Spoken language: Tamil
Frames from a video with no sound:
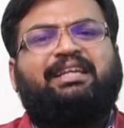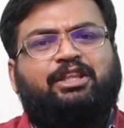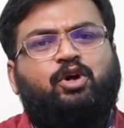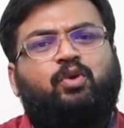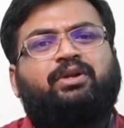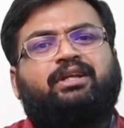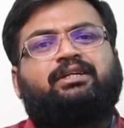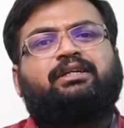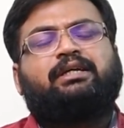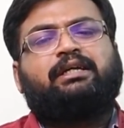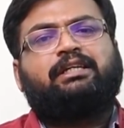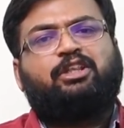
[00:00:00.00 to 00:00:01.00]
ஏதோ ஒன்று
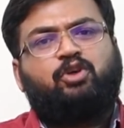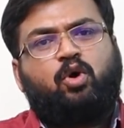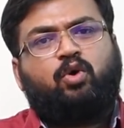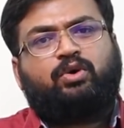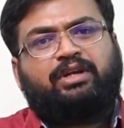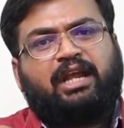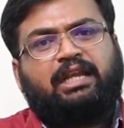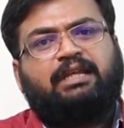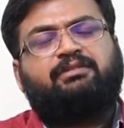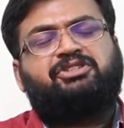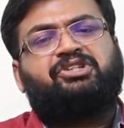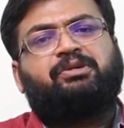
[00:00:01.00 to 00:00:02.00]
இருக்குங்க ஏதோ ஒரு நல்ல
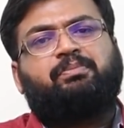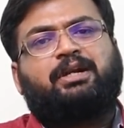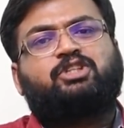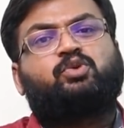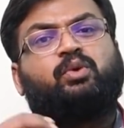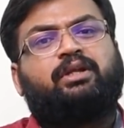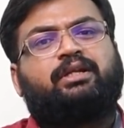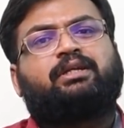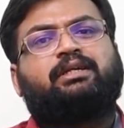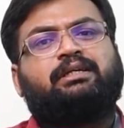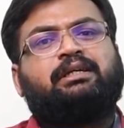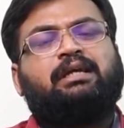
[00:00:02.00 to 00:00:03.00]
விஷயம் மனசுக்குள்ளே
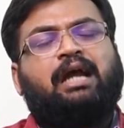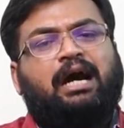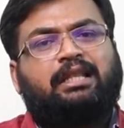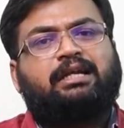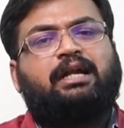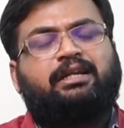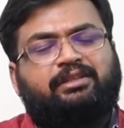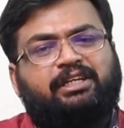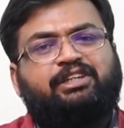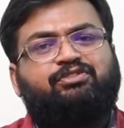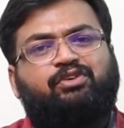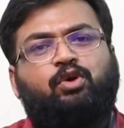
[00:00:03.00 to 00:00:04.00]
இருக்குது அதங்காட்டி
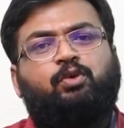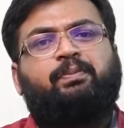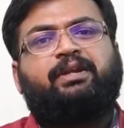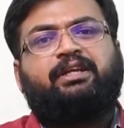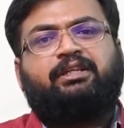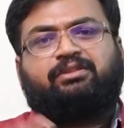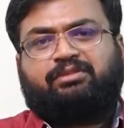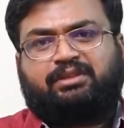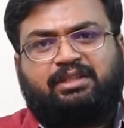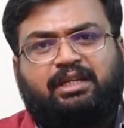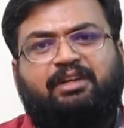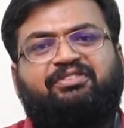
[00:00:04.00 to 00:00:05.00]
தான் இவ்வளோ பெரிய
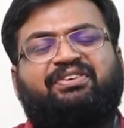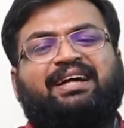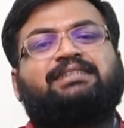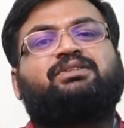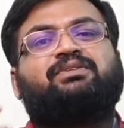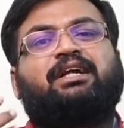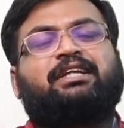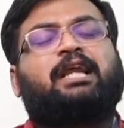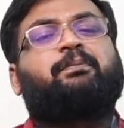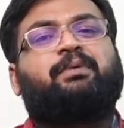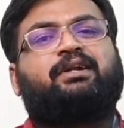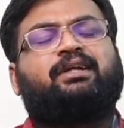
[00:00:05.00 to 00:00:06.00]
இத்தனை ஃபேன்ஸ் வந்து
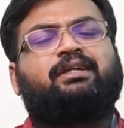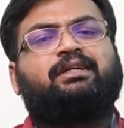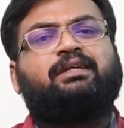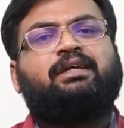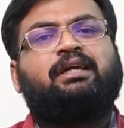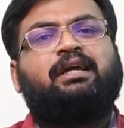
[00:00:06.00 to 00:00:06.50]
அட்ராக்ட் பண்ணுறாரு